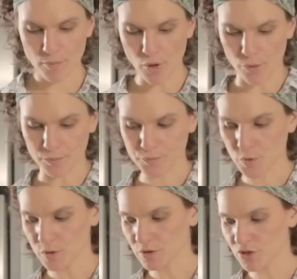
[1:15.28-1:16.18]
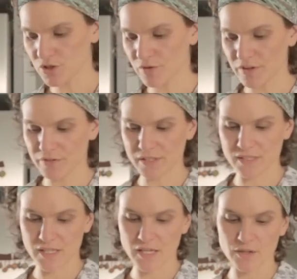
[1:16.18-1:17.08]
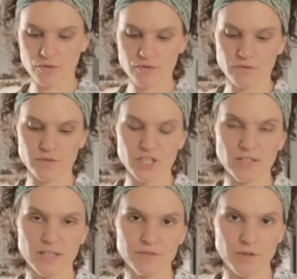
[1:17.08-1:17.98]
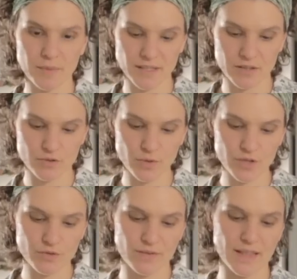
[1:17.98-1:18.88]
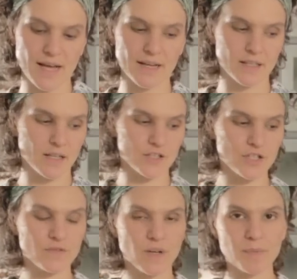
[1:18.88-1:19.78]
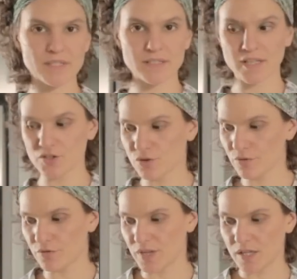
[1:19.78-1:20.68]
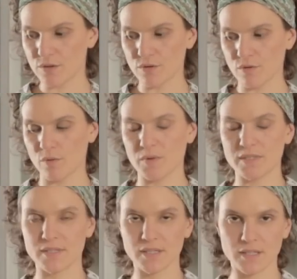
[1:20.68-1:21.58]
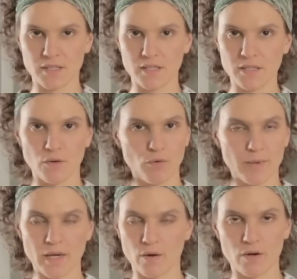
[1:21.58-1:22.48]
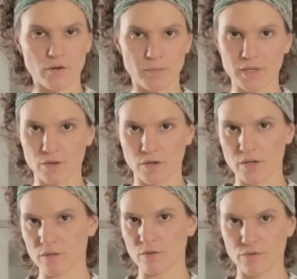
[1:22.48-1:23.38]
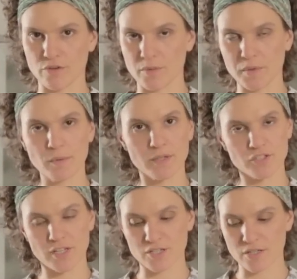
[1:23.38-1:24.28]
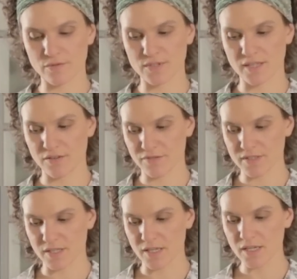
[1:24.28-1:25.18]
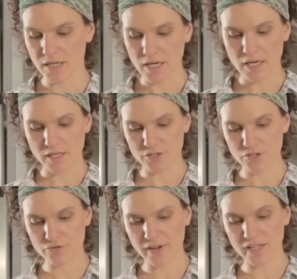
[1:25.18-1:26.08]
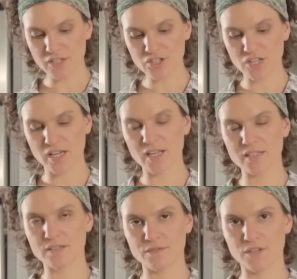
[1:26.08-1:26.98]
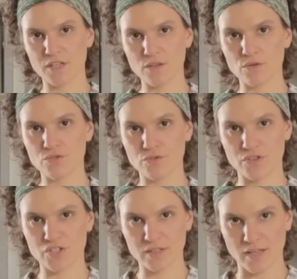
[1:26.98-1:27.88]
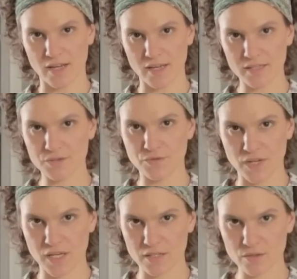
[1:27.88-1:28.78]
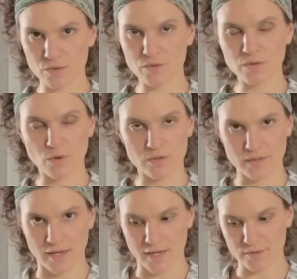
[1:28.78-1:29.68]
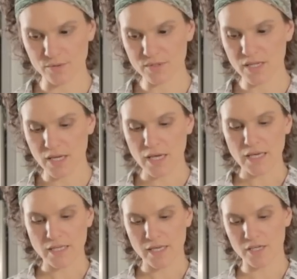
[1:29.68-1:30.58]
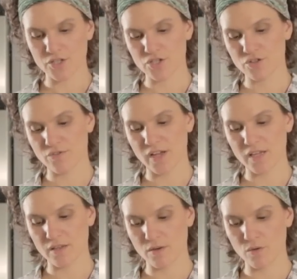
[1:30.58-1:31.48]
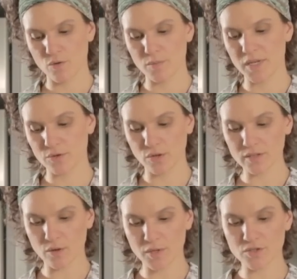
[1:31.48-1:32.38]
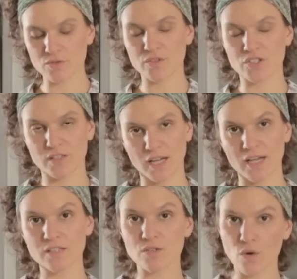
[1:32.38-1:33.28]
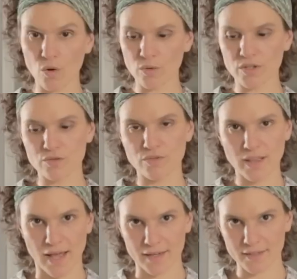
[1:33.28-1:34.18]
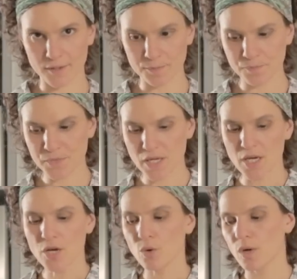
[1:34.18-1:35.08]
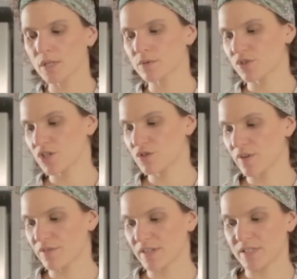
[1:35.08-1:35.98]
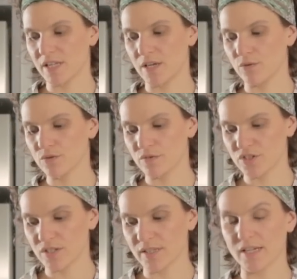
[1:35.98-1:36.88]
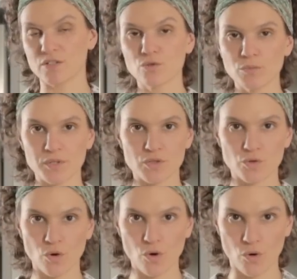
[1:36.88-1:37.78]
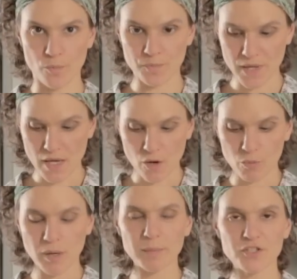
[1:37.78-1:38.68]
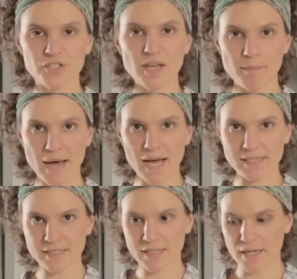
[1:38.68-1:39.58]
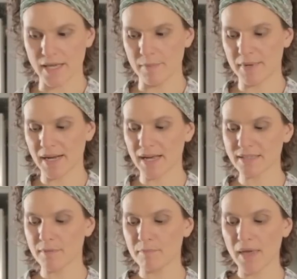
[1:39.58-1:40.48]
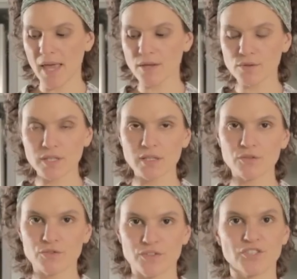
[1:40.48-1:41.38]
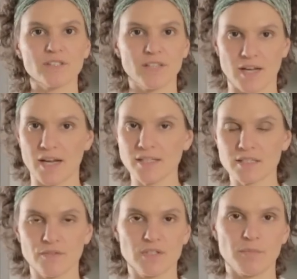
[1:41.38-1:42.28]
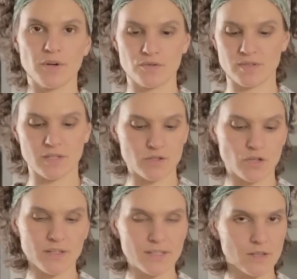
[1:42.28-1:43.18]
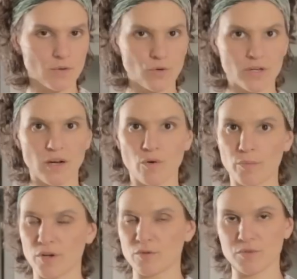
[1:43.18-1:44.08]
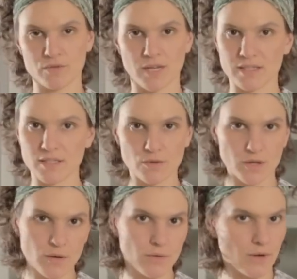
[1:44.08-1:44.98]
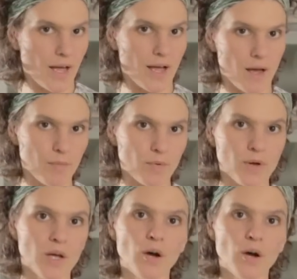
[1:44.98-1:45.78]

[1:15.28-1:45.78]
Bom, quando a gente vai fazer os vegetais fermentados no Rejuvelac, a gente vai precisar de um vidro, como esse daqui, ou maior ou menor, conforme a quantidade que você quer fazer. E a gente vai encher esse vidro de vegetais frescos, cortados, e aí a gente vai cobrir totalmente os vegetais com o Rejuvelac. Quando a gente vai fazer os vegetais no missô, uma medida básica é, para cada meio quilo de vegetais, que você pode usar só cenoura ou pode misturar cenoura com nabo,